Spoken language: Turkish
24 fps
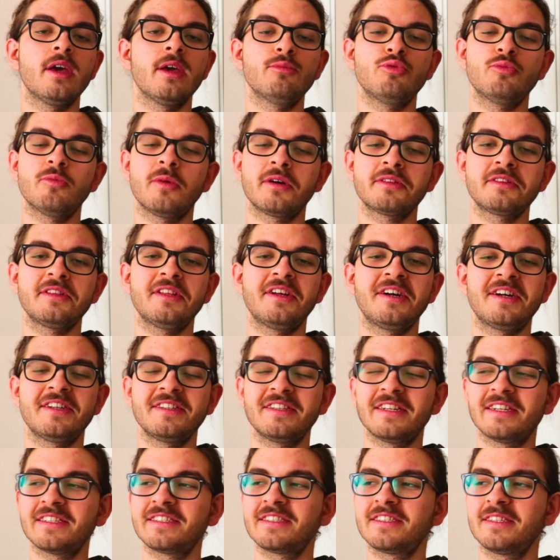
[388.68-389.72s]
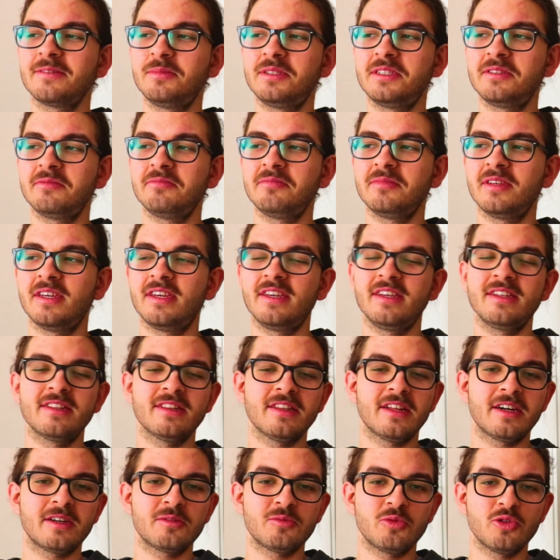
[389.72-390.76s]
E, bu maddeler de aslında bizim e,
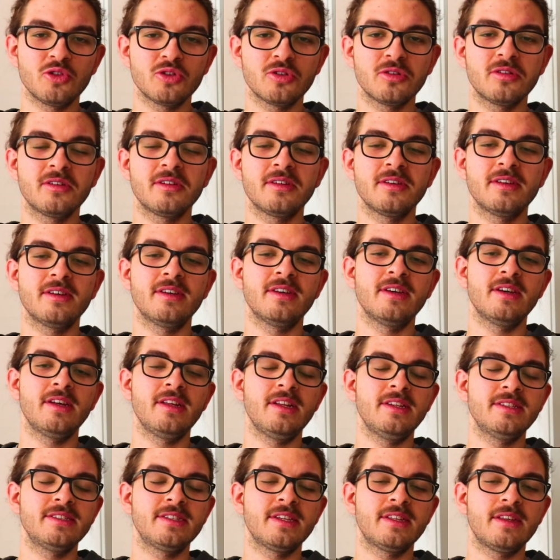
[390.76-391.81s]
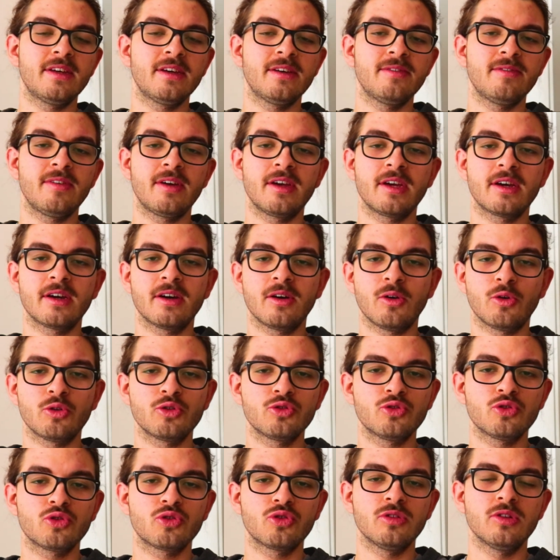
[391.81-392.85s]
yıllar boyu lisede veya
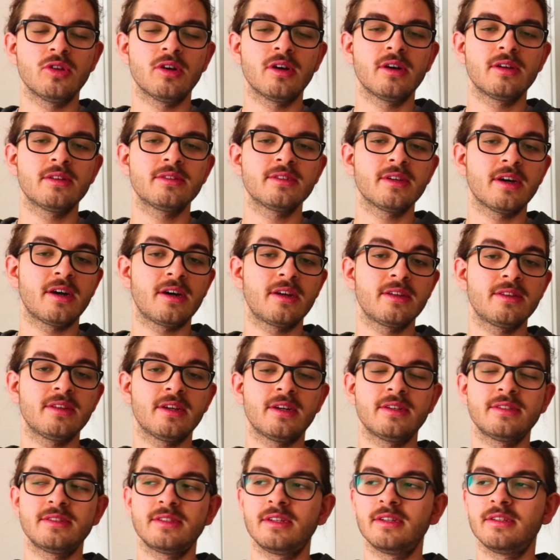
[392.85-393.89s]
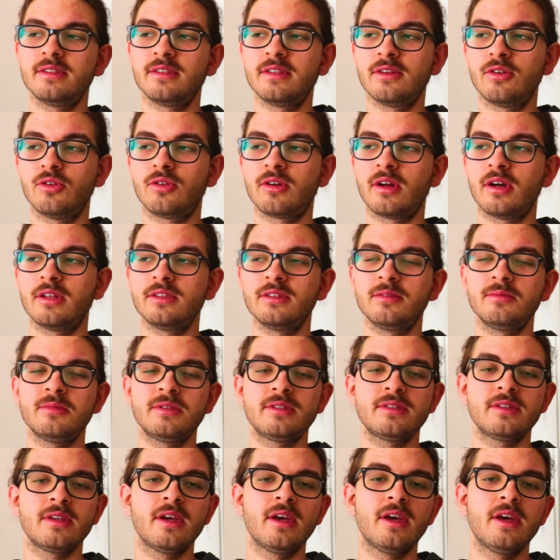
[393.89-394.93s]
ortaokulda tarih derslerinde
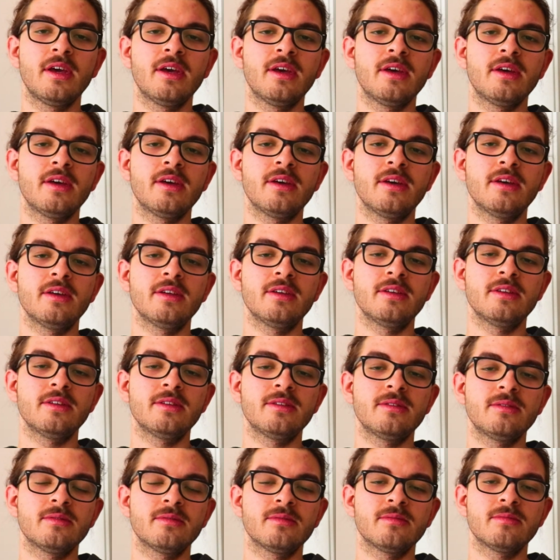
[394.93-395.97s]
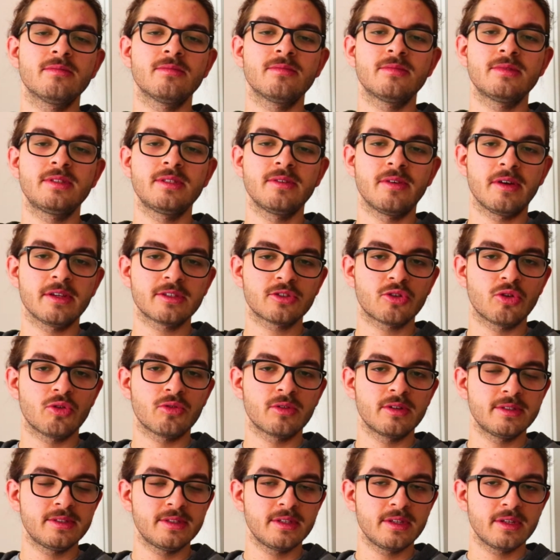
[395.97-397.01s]
öğrendiğimiz Sivas
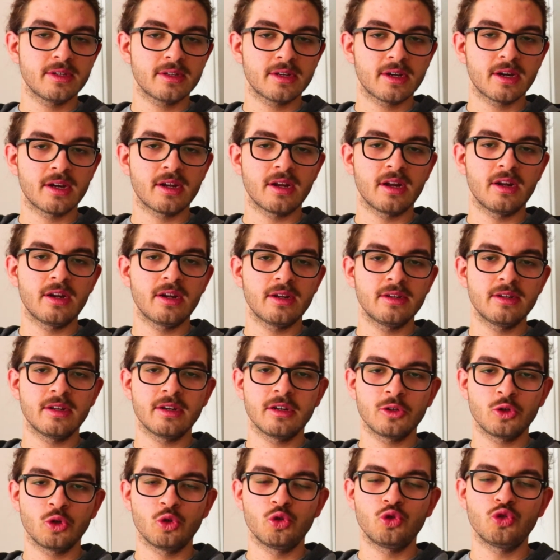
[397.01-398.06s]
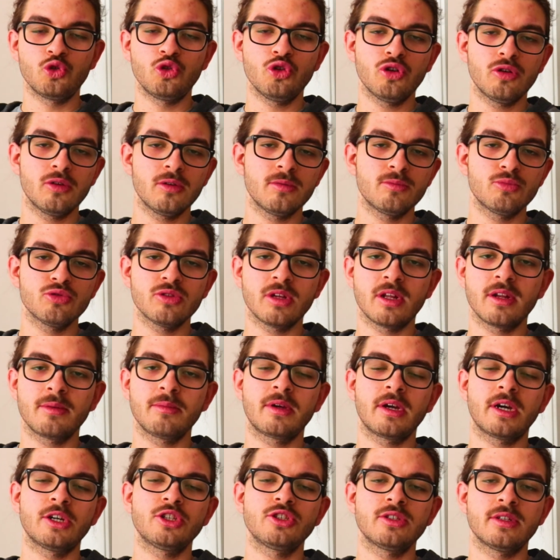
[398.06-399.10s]
Kongresi kararlarına götürüyor. Bunlardan
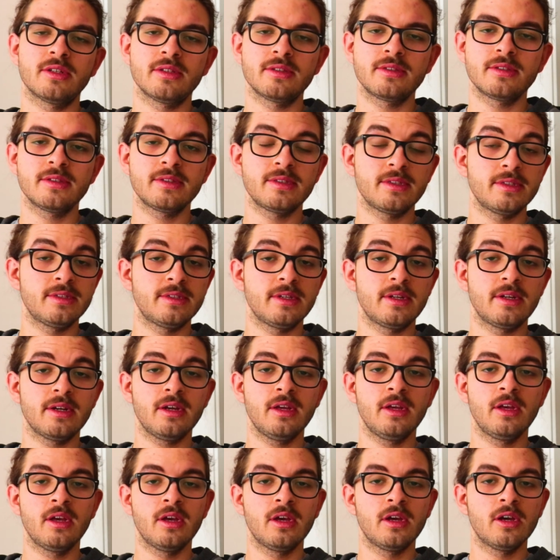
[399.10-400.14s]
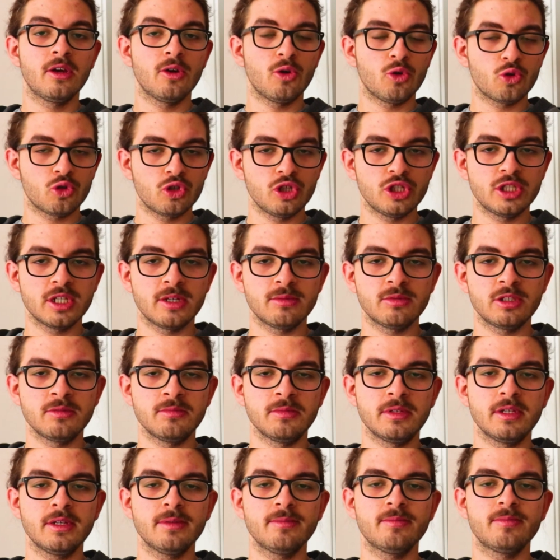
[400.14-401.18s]
birkaç tanesini sizlere okuyacağım
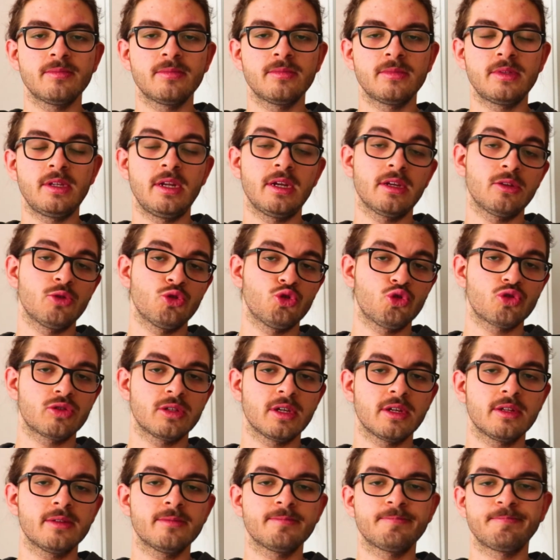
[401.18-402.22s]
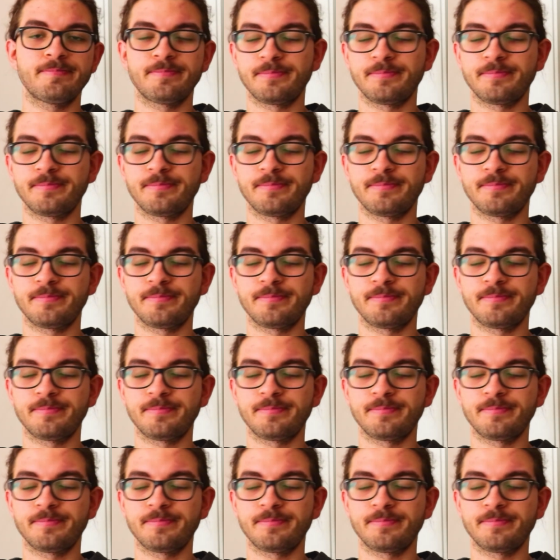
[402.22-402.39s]
şimdi direkt nutuktan.